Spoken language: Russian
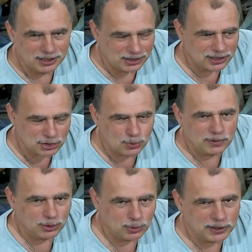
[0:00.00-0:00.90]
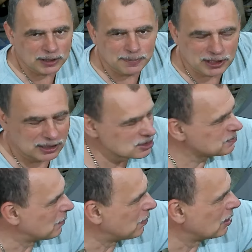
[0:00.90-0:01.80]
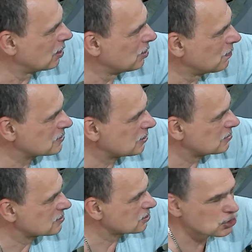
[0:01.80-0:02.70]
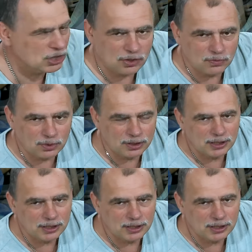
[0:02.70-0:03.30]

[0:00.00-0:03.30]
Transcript: и так, чтобы оно под, под конец попало непосредственно к шкиву.